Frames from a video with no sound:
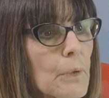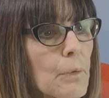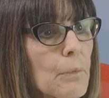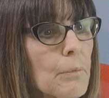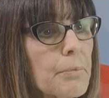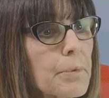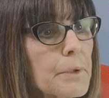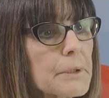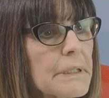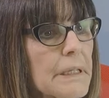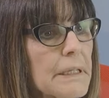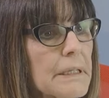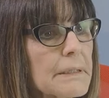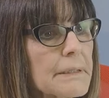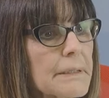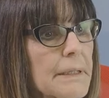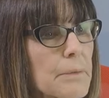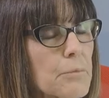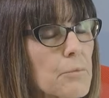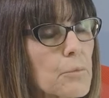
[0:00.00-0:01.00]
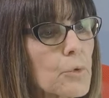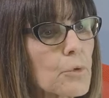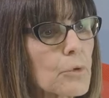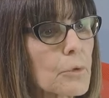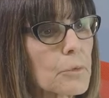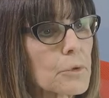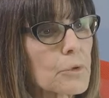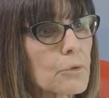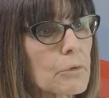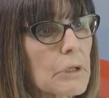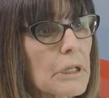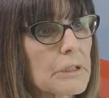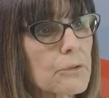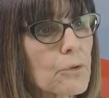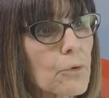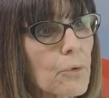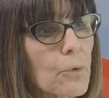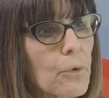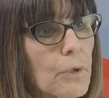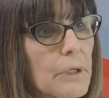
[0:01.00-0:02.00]
un potente
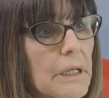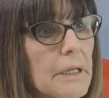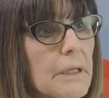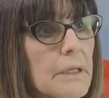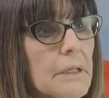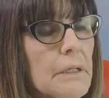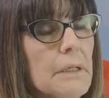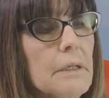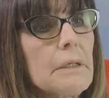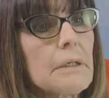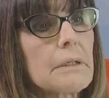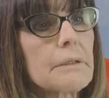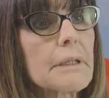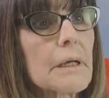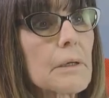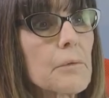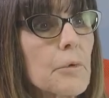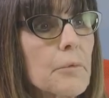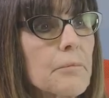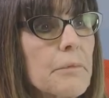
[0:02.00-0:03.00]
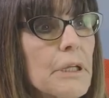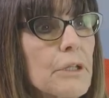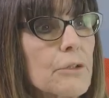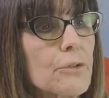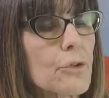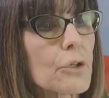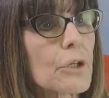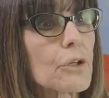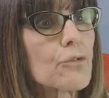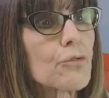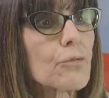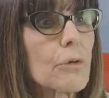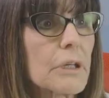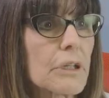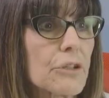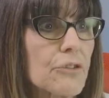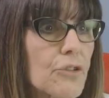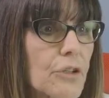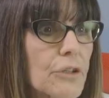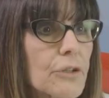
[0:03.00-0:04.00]
immunomodulatore dal momento che i suoi
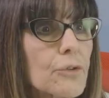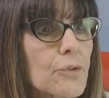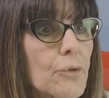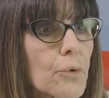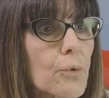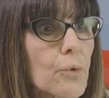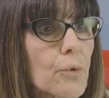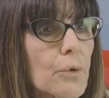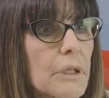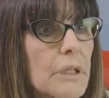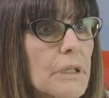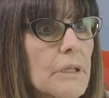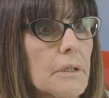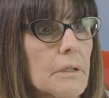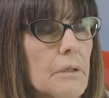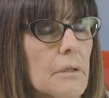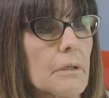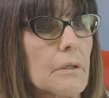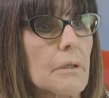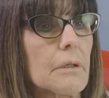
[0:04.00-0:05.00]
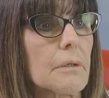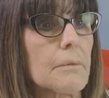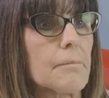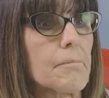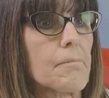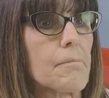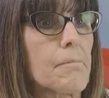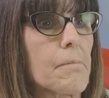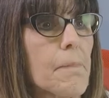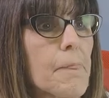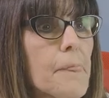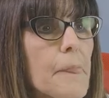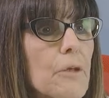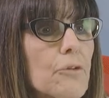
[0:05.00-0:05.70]
recettori ehm,